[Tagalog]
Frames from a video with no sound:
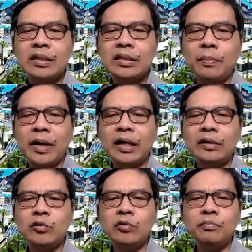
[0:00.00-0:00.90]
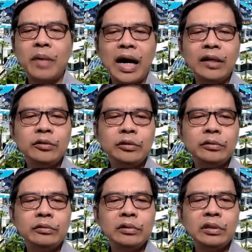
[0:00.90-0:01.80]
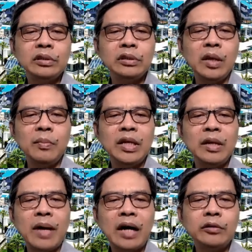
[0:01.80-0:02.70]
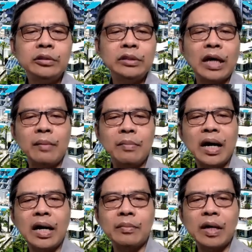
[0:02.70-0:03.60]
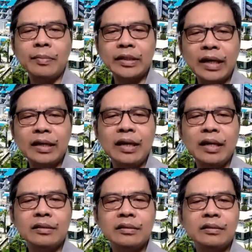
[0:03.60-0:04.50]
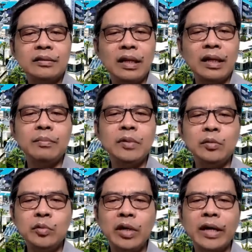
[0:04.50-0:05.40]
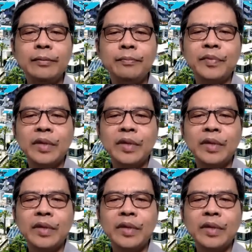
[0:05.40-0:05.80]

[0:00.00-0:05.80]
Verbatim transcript: Sapagkat kung paanong ibinabangon ng ama ang mga patay ay sila'y binubuhay,